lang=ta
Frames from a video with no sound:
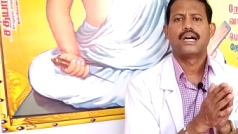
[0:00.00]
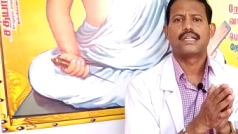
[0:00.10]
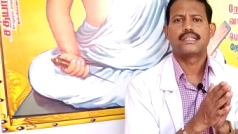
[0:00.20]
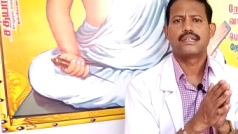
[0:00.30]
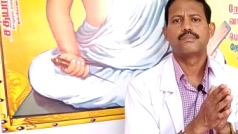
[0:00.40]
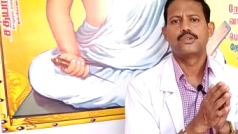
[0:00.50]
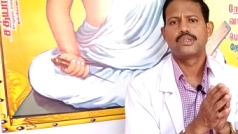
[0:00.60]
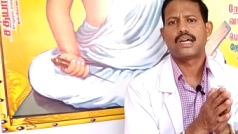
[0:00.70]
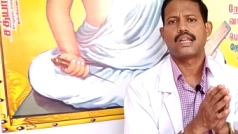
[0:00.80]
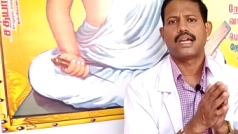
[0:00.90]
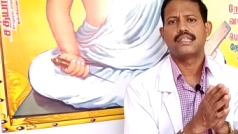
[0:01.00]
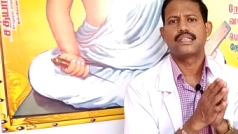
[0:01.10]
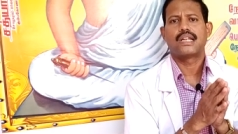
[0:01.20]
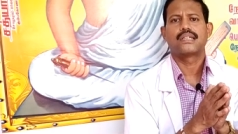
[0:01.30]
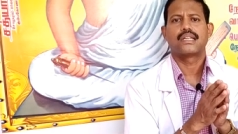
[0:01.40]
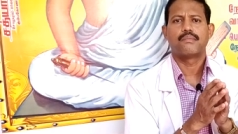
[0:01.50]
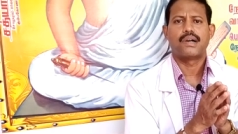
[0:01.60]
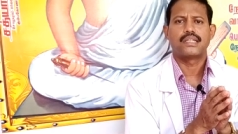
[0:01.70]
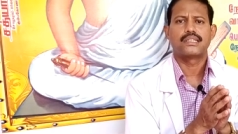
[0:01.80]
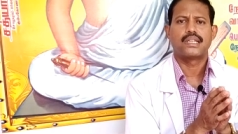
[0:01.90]
அந்த மூணு நாள் ஐந்து நாளுங்கிற
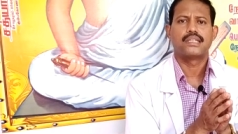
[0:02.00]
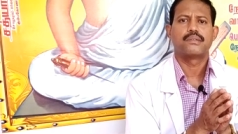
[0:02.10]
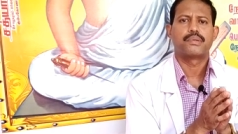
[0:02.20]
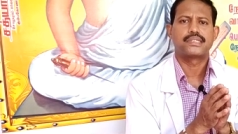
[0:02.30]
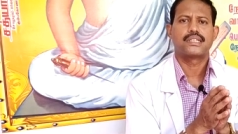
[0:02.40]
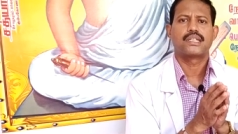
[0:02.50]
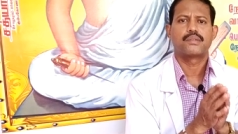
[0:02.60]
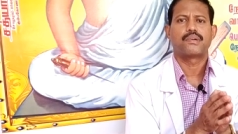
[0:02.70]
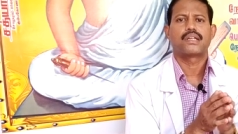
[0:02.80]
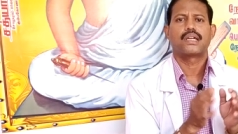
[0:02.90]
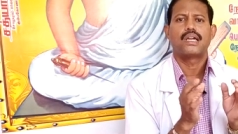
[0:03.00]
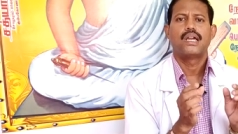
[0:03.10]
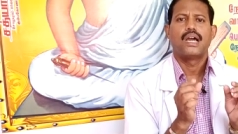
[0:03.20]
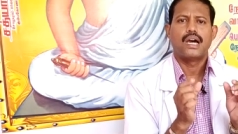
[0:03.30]
மாதத்தில் அந்த பிரச்சனை இருக்குது பாருங்கள்